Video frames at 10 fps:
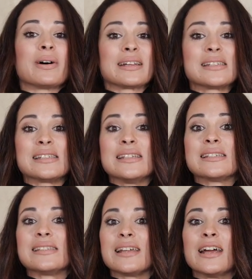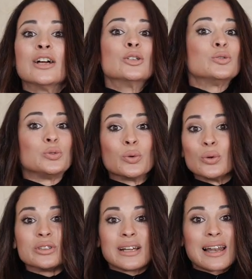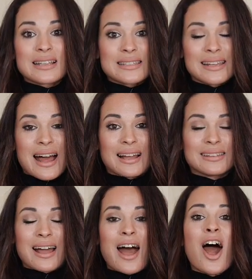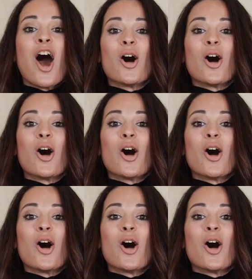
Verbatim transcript: resistere tutta la serata.